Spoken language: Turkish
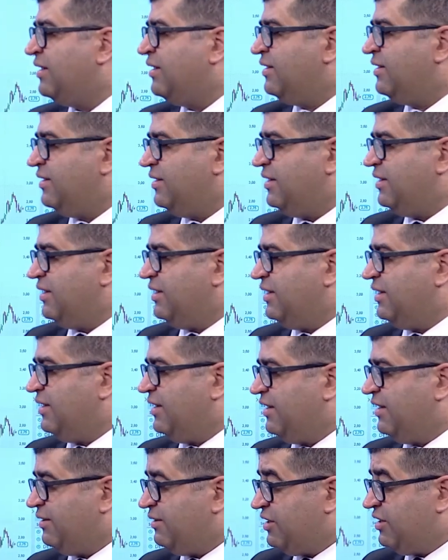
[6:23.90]

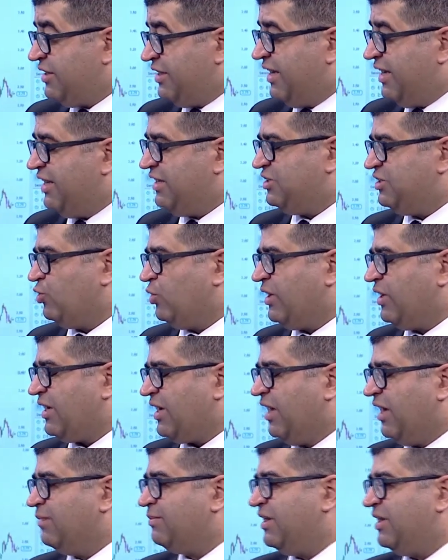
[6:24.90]
e, gerekçe olarak,
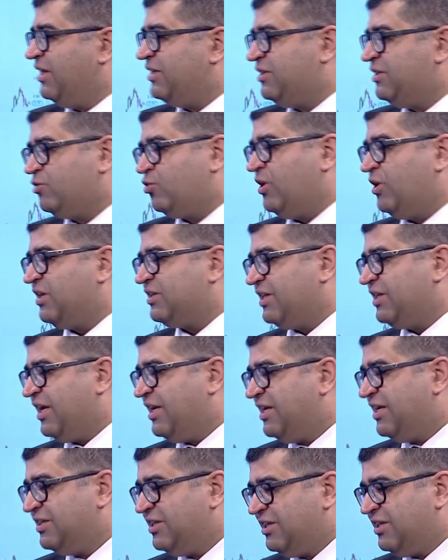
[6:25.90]
alım gerekçesi olarak
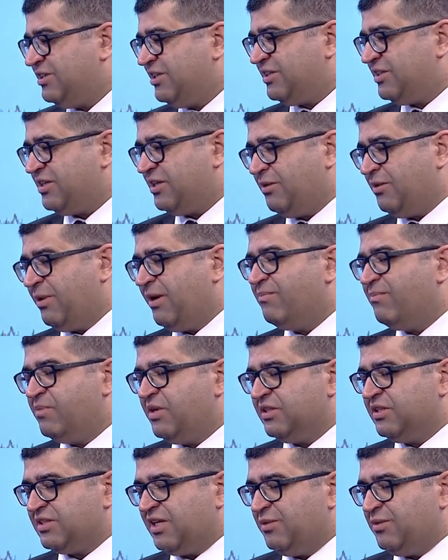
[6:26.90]
değerlendirilecekse de ben
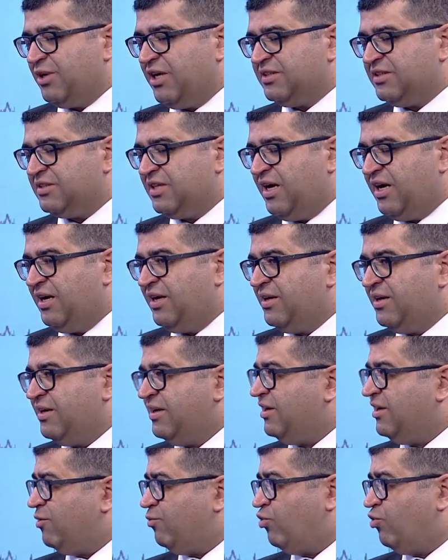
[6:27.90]
Birisa'yı biraz daha
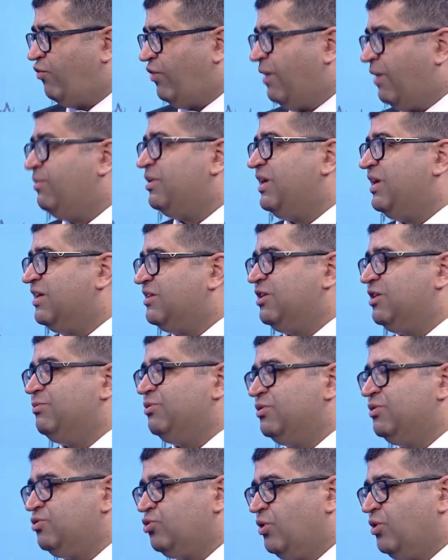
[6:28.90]
bu fabrika
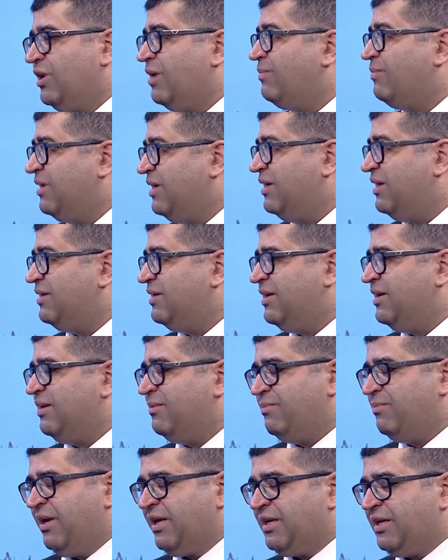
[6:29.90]
yatırımının sonlanma
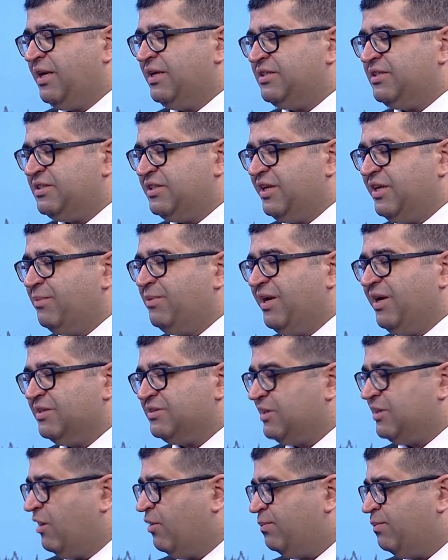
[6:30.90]
e, beklentisiyle
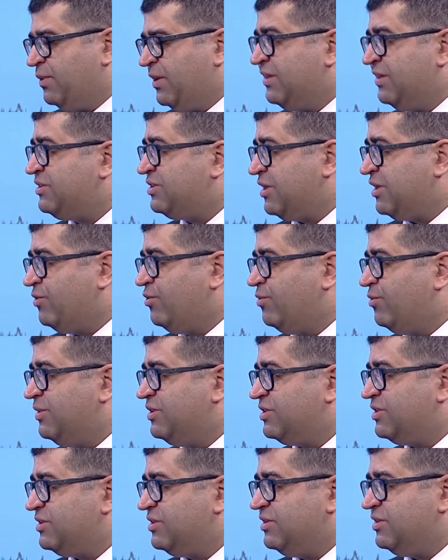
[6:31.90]
biraz daha ön plana çıkarıyorum
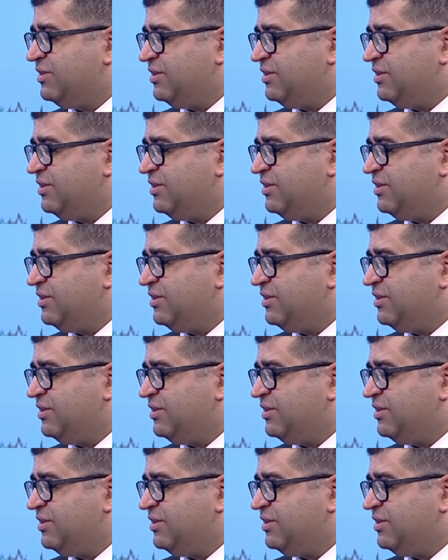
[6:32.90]
açıkçası.